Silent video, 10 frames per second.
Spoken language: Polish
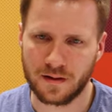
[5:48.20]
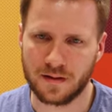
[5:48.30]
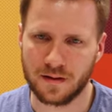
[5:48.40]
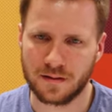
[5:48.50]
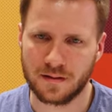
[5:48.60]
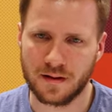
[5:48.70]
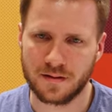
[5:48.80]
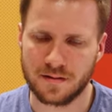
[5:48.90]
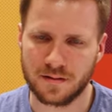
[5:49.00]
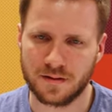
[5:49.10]

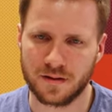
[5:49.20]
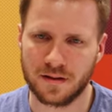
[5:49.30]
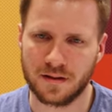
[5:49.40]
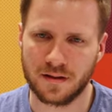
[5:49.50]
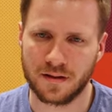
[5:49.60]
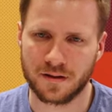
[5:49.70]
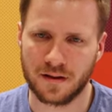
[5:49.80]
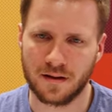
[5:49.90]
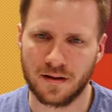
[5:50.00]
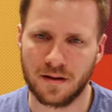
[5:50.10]
y-test, czyli te
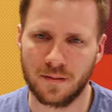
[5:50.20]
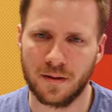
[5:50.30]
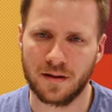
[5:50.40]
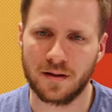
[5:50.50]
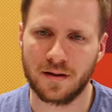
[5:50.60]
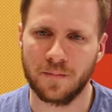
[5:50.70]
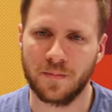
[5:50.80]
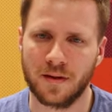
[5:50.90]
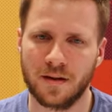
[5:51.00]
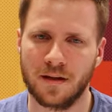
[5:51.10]
nasze labelki,
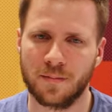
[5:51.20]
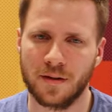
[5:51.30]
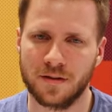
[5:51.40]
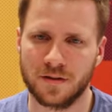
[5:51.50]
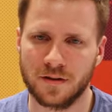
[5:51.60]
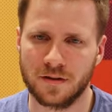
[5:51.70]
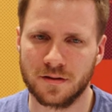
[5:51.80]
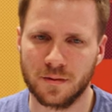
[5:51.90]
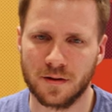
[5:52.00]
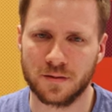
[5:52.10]
y czyli to,
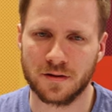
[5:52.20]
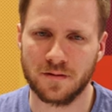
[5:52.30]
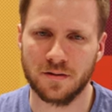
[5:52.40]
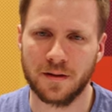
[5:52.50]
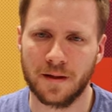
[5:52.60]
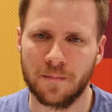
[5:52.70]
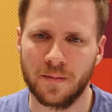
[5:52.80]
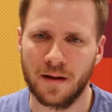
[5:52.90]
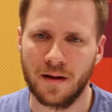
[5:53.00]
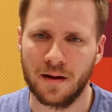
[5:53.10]
co model przewiduje.
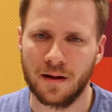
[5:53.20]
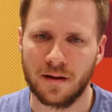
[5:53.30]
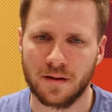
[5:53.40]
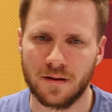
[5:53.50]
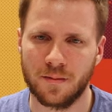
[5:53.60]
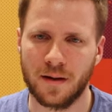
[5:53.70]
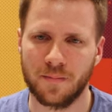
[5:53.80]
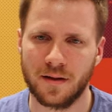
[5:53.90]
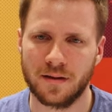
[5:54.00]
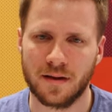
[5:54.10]

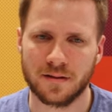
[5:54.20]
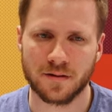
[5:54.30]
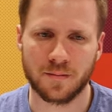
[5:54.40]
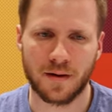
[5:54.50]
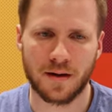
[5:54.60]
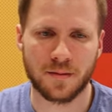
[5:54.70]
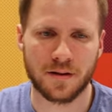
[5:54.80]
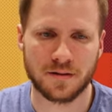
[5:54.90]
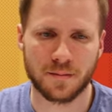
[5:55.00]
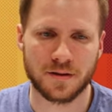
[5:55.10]
Dobra, i teraz
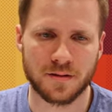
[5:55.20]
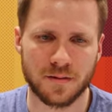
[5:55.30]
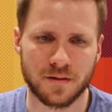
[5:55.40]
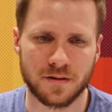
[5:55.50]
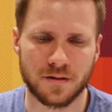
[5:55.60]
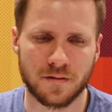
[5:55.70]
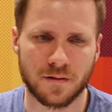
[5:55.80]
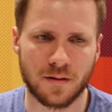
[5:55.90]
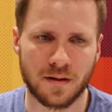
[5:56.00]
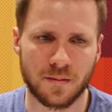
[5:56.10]
odpalamy i zobaczymy, czy to w
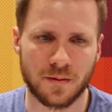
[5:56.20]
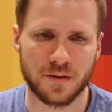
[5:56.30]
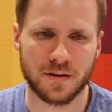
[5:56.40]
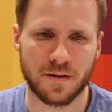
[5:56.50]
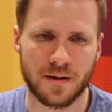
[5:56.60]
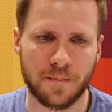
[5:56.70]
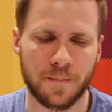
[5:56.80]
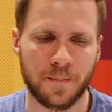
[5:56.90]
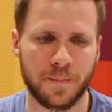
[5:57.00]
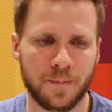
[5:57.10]
ogóle nam dobrze działa.
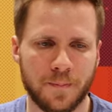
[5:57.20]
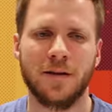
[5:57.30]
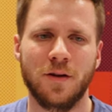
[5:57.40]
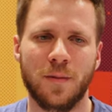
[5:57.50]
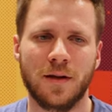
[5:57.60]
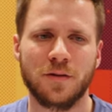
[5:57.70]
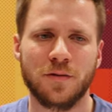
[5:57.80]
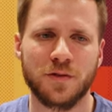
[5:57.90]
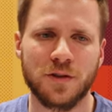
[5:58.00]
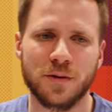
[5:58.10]
Dobra, no
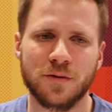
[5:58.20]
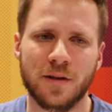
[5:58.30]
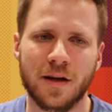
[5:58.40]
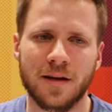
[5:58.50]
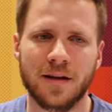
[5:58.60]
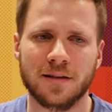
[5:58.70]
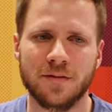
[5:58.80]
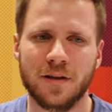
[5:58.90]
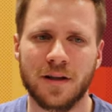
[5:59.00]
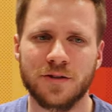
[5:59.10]
to widzimy tutaj
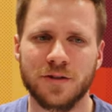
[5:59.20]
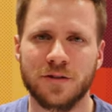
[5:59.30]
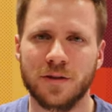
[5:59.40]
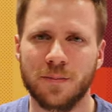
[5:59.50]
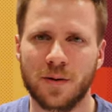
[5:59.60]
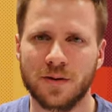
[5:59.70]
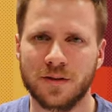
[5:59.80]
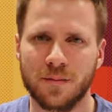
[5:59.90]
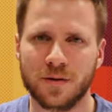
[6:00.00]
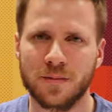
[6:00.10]
Classification
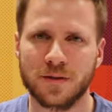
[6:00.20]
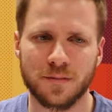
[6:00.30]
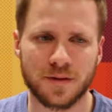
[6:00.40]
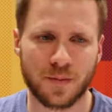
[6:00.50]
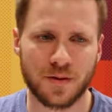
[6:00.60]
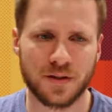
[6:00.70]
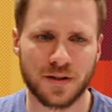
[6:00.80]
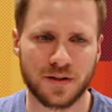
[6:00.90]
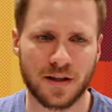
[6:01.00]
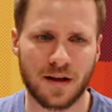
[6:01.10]
Report i możemy sobie
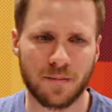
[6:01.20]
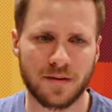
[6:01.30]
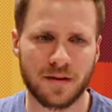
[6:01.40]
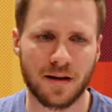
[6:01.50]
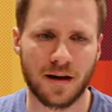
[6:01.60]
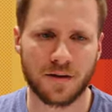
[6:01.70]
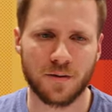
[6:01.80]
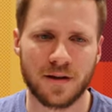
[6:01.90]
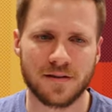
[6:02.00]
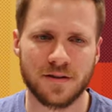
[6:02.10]
spojrzeć na metrykę
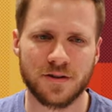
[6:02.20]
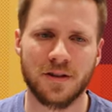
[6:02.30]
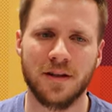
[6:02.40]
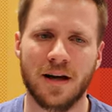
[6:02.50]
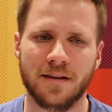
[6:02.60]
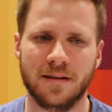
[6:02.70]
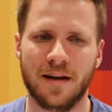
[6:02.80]
accuracy, czyli jak